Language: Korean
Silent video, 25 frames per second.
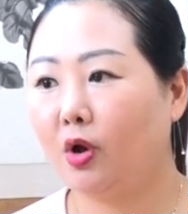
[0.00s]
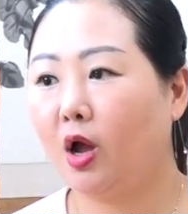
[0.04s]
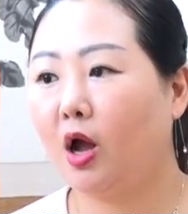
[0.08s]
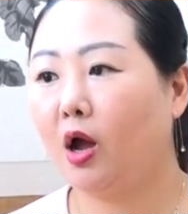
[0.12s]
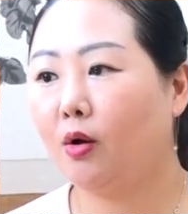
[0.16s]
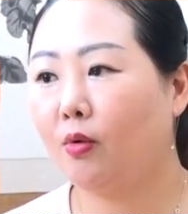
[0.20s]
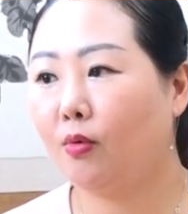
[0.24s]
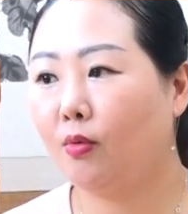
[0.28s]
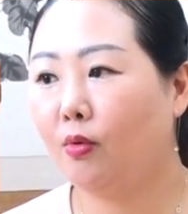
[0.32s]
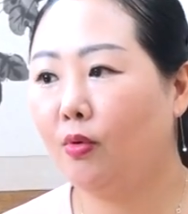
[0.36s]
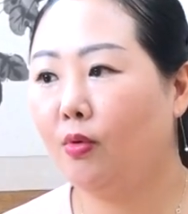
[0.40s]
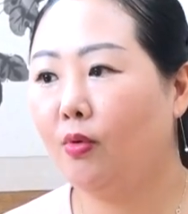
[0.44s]

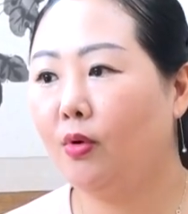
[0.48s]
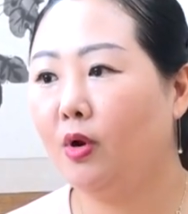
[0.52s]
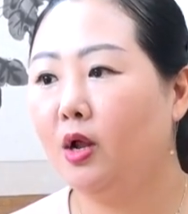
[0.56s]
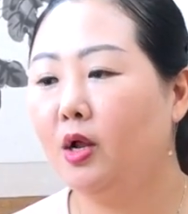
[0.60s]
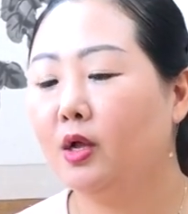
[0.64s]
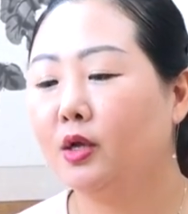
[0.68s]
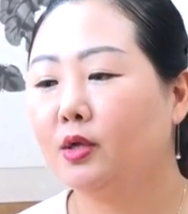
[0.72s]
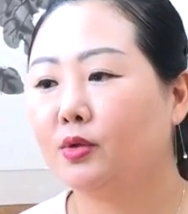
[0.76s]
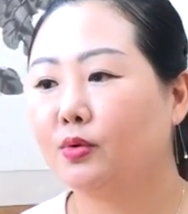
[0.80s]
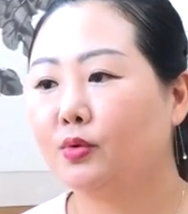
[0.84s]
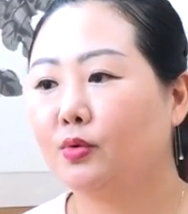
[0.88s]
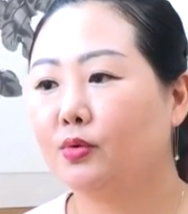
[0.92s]
하고
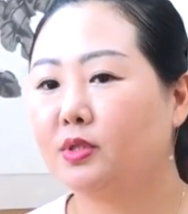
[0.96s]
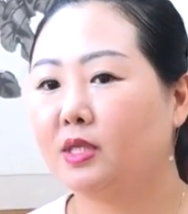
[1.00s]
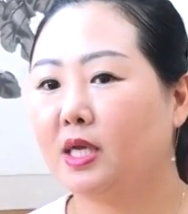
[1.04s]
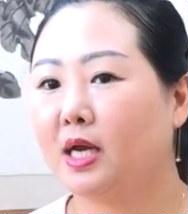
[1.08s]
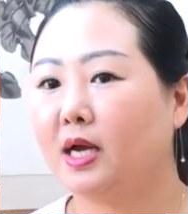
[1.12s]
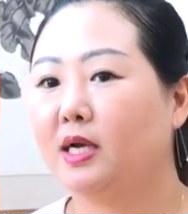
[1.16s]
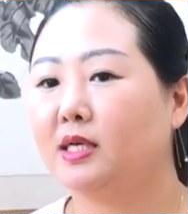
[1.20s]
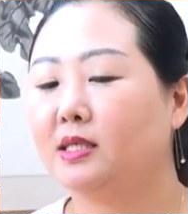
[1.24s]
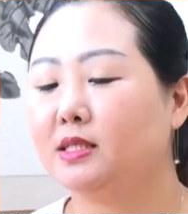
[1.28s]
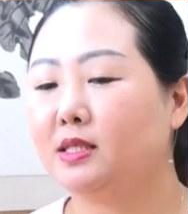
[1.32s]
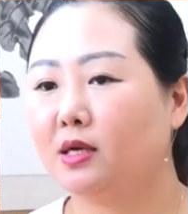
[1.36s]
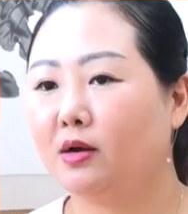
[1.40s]
또
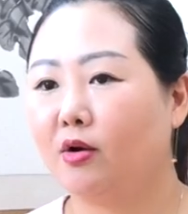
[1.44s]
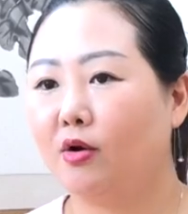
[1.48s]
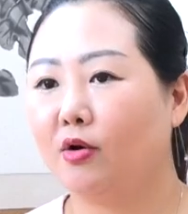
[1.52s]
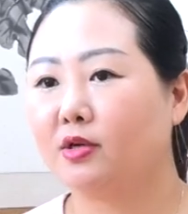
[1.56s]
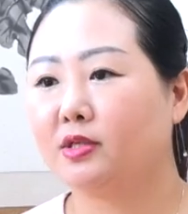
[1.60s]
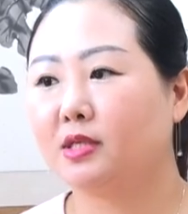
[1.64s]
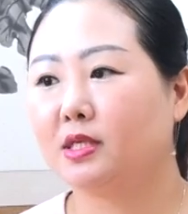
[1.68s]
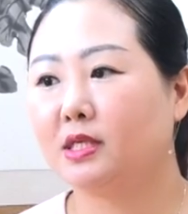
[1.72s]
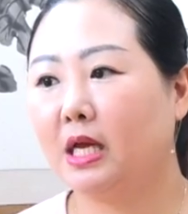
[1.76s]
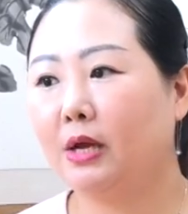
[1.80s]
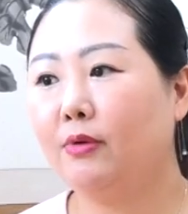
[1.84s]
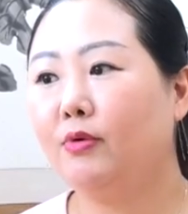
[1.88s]
제가 이제
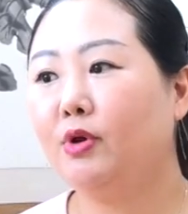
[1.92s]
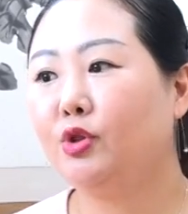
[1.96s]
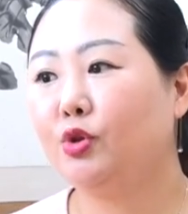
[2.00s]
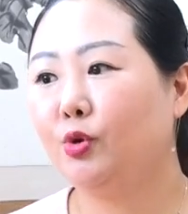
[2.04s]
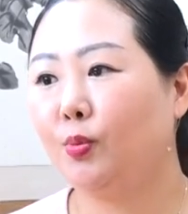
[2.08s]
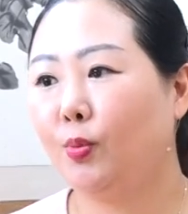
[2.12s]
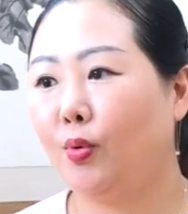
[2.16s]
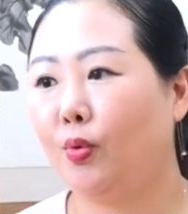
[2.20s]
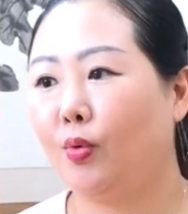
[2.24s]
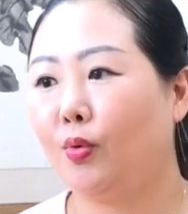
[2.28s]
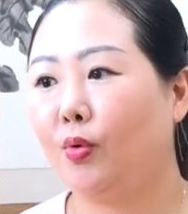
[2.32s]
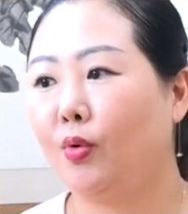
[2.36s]
거기서
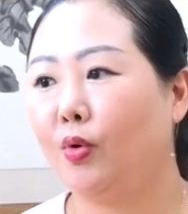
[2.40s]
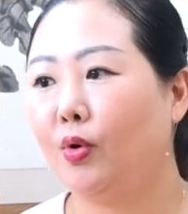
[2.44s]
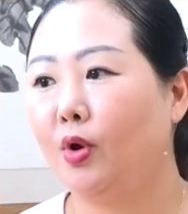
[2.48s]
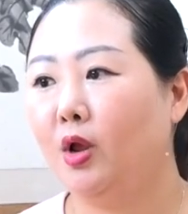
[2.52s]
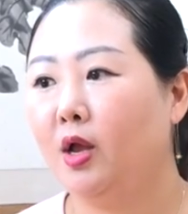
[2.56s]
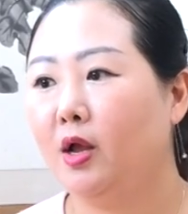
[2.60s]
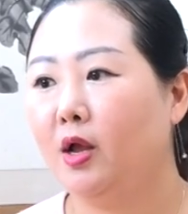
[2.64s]
사회도 보고